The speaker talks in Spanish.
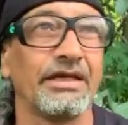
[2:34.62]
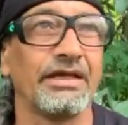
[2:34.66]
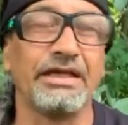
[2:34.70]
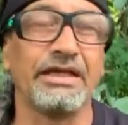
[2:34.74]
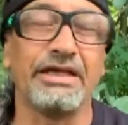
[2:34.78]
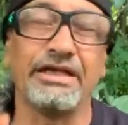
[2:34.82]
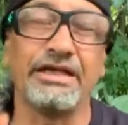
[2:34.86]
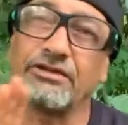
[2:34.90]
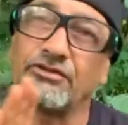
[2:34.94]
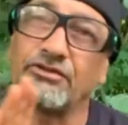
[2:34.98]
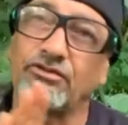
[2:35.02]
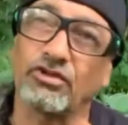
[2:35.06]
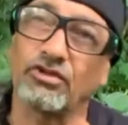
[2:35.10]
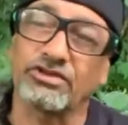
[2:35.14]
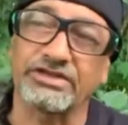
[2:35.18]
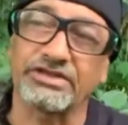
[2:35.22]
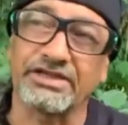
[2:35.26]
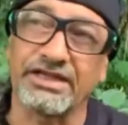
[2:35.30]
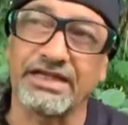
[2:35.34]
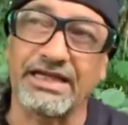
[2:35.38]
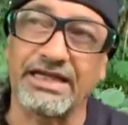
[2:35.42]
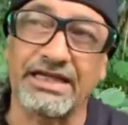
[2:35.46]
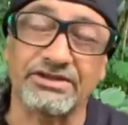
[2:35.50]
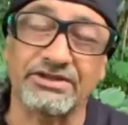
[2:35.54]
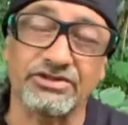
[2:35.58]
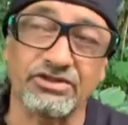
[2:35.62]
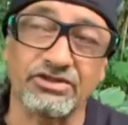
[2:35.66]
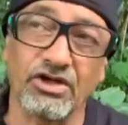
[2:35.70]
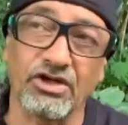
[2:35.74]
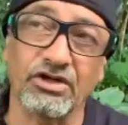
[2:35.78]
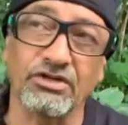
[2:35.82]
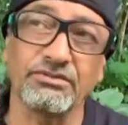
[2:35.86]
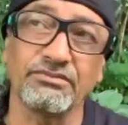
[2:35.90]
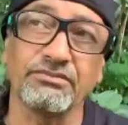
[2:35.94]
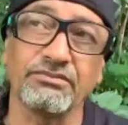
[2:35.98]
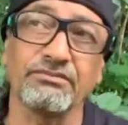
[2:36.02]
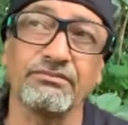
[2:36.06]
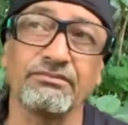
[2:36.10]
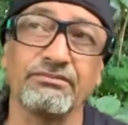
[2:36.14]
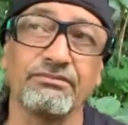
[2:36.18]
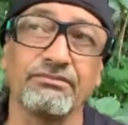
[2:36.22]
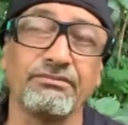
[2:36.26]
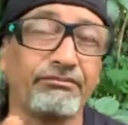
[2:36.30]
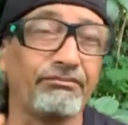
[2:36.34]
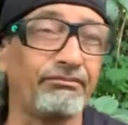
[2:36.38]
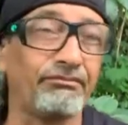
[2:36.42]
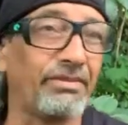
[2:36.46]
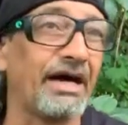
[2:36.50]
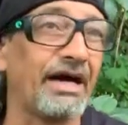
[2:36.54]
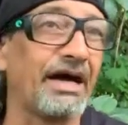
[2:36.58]
Intoxicación
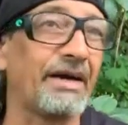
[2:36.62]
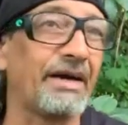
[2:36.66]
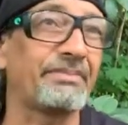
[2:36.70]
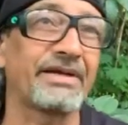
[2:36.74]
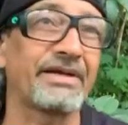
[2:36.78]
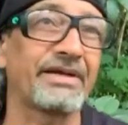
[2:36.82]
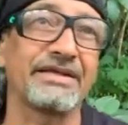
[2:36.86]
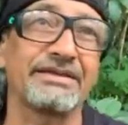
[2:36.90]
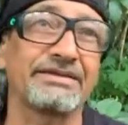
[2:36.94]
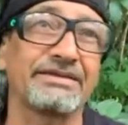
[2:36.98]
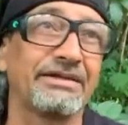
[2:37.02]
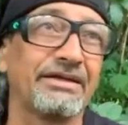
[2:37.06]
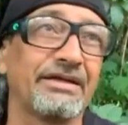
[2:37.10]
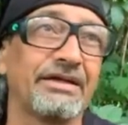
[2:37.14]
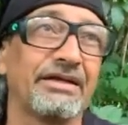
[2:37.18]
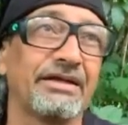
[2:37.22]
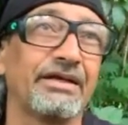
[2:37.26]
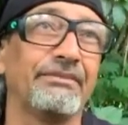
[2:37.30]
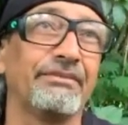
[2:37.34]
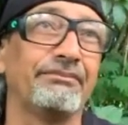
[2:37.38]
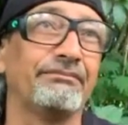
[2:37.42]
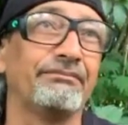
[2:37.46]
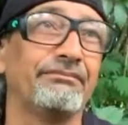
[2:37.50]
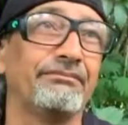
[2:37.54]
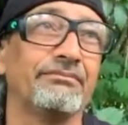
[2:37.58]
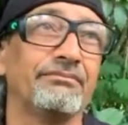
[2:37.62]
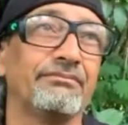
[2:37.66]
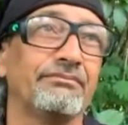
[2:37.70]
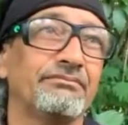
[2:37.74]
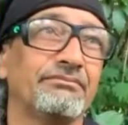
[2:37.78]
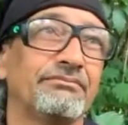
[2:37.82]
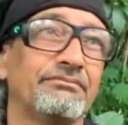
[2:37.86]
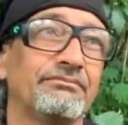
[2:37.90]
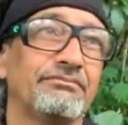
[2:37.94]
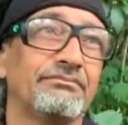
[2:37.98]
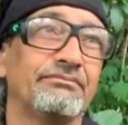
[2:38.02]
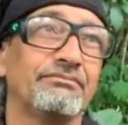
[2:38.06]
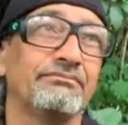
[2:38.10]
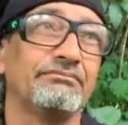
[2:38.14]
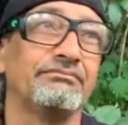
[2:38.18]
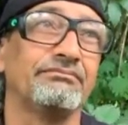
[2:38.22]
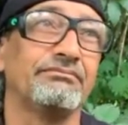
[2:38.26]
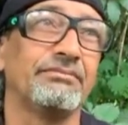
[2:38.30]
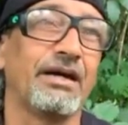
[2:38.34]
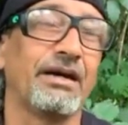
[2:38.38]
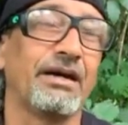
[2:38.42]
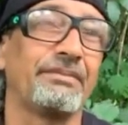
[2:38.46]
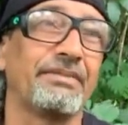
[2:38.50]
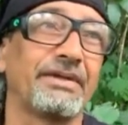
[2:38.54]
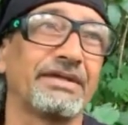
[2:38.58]
va a, eh,
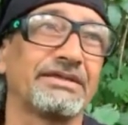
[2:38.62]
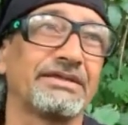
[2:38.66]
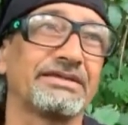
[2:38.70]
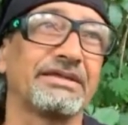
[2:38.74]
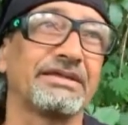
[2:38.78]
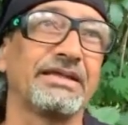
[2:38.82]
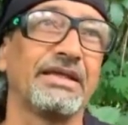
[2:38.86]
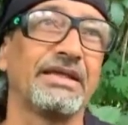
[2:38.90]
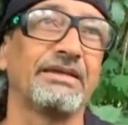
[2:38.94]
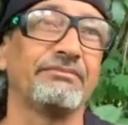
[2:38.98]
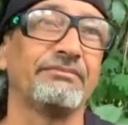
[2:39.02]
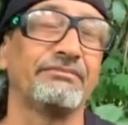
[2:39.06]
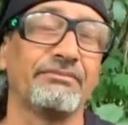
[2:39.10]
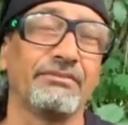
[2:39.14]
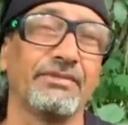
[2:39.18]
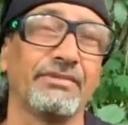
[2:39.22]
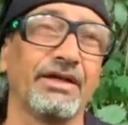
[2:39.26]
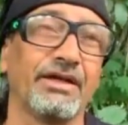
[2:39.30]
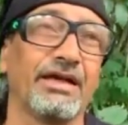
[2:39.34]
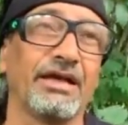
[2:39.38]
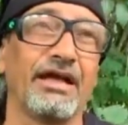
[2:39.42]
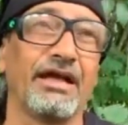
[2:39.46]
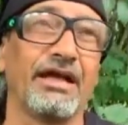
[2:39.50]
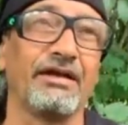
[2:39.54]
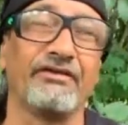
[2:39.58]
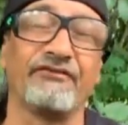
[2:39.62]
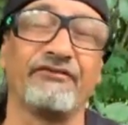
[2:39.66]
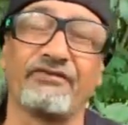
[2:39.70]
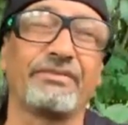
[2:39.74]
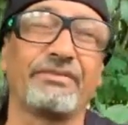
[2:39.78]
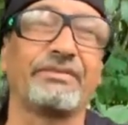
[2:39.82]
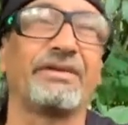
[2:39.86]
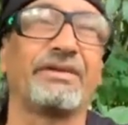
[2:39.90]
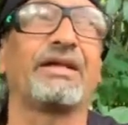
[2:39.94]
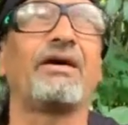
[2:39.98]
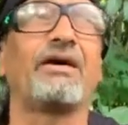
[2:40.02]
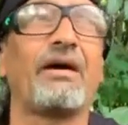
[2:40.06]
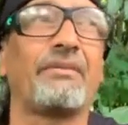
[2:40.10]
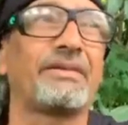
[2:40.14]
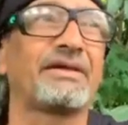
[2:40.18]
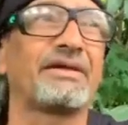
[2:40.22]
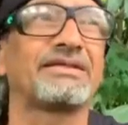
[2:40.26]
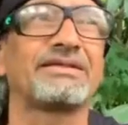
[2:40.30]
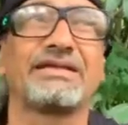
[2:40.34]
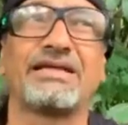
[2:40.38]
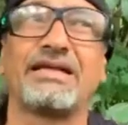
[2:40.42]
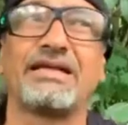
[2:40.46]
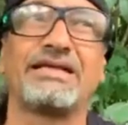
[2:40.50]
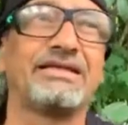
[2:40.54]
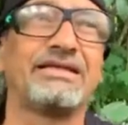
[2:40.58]
va a preceder, eh, la enfermedad va a
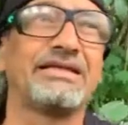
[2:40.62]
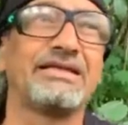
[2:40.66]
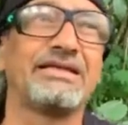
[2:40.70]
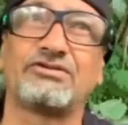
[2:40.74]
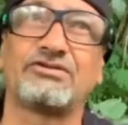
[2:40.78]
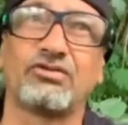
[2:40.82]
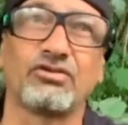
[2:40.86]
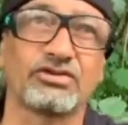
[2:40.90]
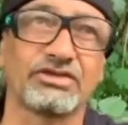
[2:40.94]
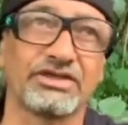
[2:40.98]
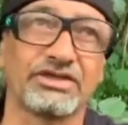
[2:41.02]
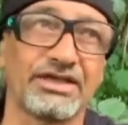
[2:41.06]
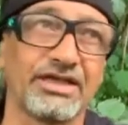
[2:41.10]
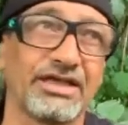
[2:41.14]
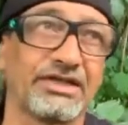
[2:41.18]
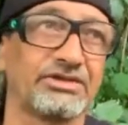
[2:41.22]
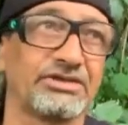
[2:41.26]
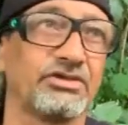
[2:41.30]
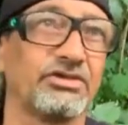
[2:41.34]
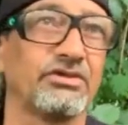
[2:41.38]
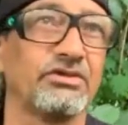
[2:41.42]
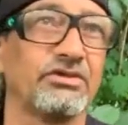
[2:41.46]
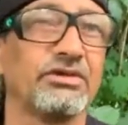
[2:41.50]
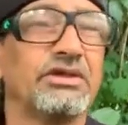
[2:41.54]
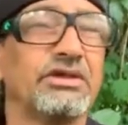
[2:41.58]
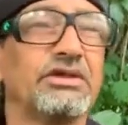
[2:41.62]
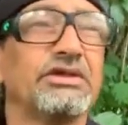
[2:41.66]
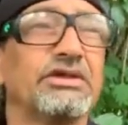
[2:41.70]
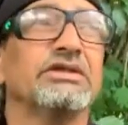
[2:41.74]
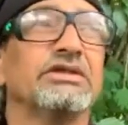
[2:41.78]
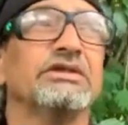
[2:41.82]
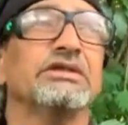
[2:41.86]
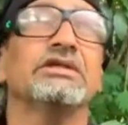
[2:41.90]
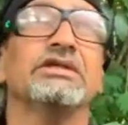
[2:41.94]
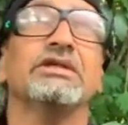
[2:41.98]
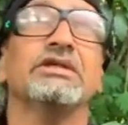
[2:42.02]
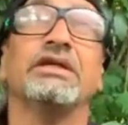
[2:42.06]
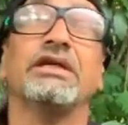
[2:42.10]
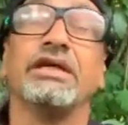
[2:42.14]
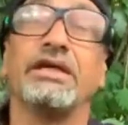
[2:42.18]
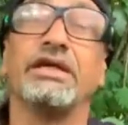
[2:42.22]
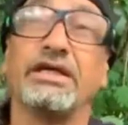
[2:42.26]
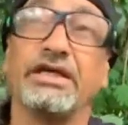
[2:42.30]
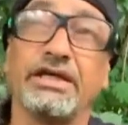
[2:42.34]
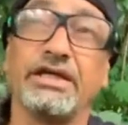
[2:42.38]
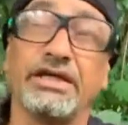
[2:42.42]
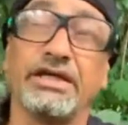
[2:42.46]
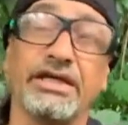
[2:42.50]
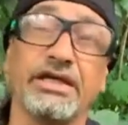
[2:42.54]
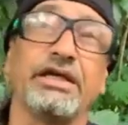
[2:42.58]
preceder de intoxicación.
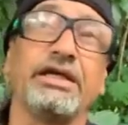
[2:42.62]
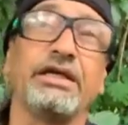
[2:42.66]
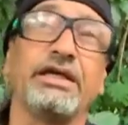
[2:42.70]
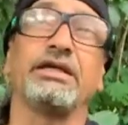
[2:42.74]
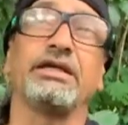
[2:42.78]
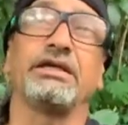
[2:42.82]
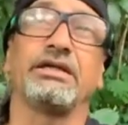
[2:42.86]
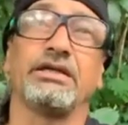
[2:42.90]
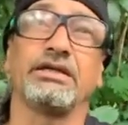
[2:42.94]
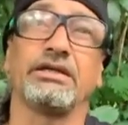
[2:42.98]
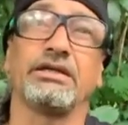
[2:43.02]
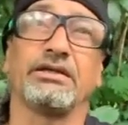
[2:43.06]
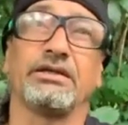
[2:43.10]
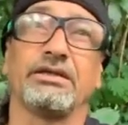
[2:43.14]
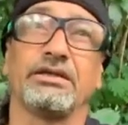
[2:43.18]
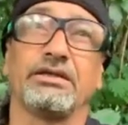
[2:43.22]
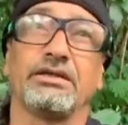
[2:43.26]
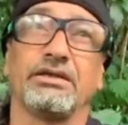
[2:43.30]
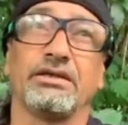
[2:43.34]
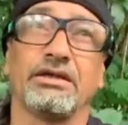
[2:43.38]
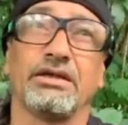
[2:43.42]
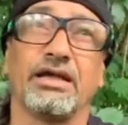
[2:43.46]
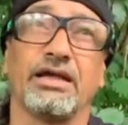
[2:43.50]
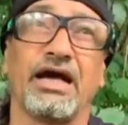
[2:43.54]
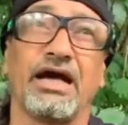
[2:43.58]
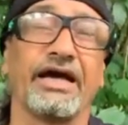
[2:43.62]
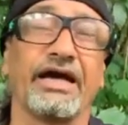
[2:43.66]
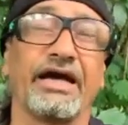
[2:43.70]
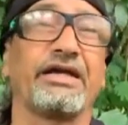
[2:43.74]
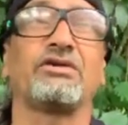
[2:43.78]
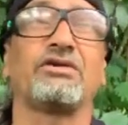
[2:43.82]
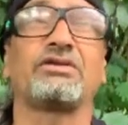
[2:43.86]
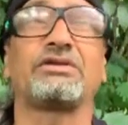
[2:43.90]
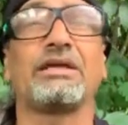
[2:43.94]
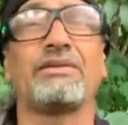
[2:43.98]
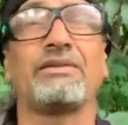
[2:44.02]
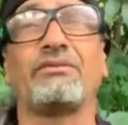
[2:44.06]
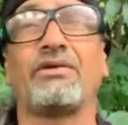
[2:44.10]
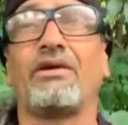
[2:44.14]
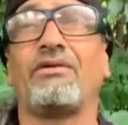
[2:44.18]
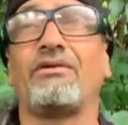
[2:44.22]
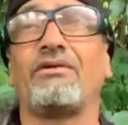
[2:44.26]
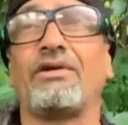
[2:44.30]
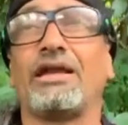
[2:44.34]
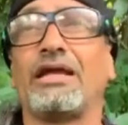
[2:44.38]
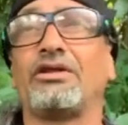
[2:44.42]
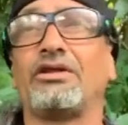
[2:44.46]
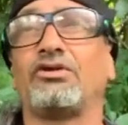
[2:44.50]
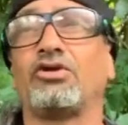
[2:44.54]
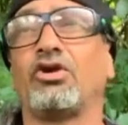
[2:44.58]
Y Aquí no estamos
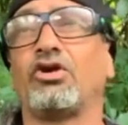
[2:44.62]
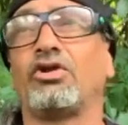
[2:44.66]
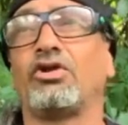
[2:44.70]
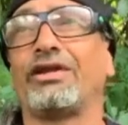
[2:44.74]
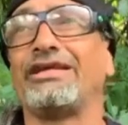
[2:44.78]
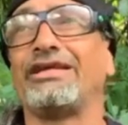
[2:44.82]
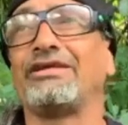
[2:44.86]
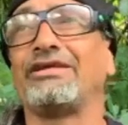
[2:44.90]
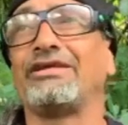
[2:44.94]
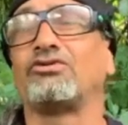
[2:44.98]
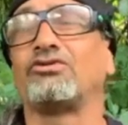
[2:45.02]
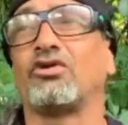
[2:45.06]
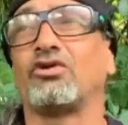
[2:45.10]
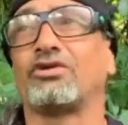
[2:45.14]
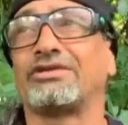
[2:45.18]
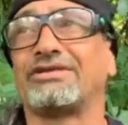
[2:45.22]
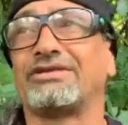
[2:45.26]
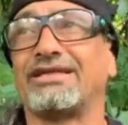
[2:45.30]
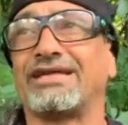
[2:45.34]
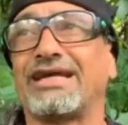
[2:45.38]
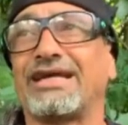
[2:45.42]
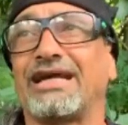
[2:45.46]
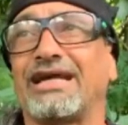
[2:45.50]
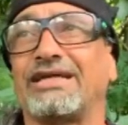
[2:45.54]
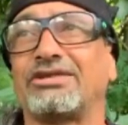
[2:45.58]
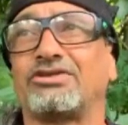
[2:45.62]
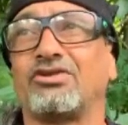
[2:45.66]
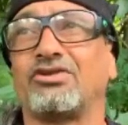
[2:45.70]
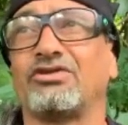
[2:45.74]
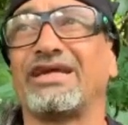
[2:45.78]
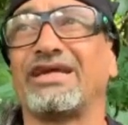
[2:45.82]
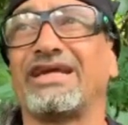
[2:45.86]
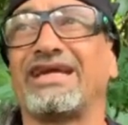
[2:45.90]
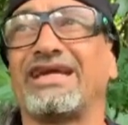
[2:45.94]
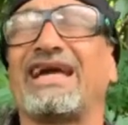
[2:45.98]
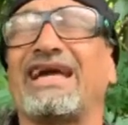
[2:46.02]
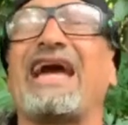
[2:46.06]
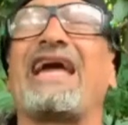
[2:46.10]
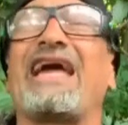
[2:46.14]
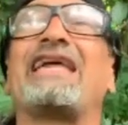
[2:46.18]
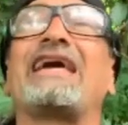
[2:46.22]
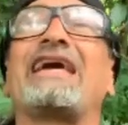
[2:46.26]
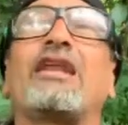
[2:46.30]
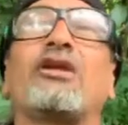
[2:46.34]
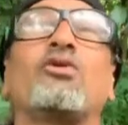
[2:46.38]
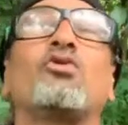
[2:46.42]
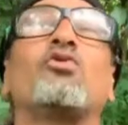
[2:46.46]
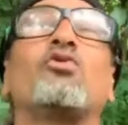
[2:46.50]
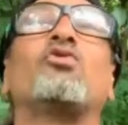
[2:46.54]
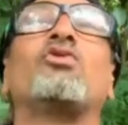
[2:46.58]
hablando de intoxicación, de que hay
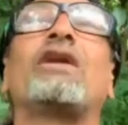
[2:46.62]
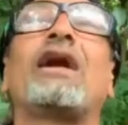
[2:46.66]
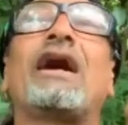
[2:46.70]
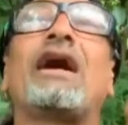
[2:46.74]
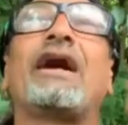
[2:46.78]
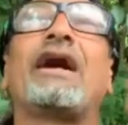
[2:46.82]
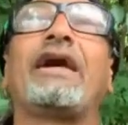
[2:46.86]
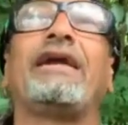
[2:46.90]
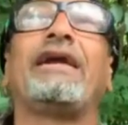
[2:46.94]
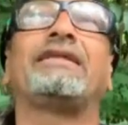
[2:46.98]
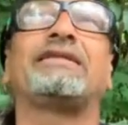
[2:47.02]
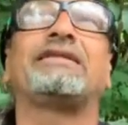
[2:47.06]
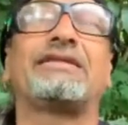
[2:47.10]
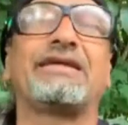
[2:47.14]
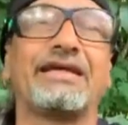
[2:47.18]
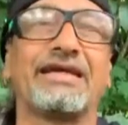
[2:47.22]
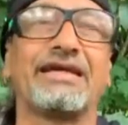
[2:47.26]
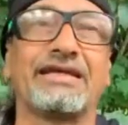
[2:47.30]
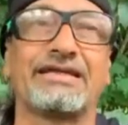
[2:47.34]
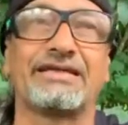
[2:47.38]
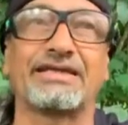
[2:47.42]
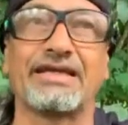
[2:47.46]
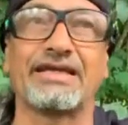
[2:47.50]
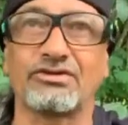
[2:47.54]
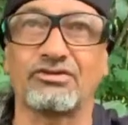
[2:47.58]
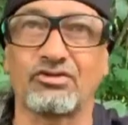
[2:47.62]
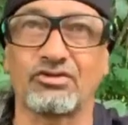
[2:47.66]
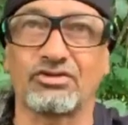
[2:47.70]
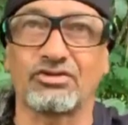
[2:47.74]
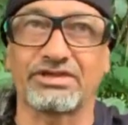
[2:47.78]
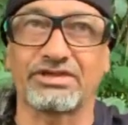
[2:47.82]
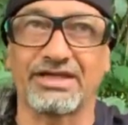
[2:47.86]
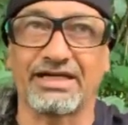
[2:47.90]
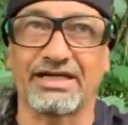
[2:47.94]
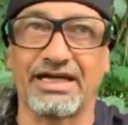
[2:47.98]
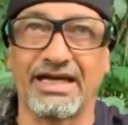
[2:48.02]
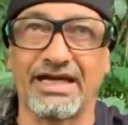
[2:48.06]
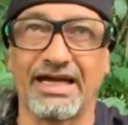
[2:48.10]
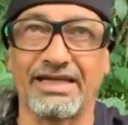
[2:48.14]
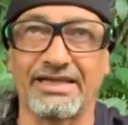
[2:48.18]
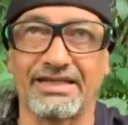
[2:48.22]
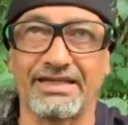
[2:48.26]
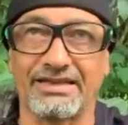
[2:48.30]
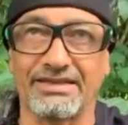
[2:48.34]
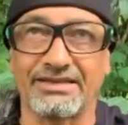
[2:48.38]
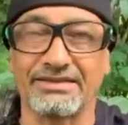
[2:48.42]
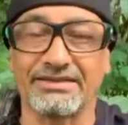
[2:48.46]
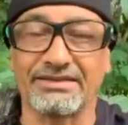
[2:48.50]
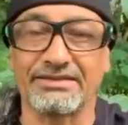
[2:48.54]
alguna gente que está intoxicada.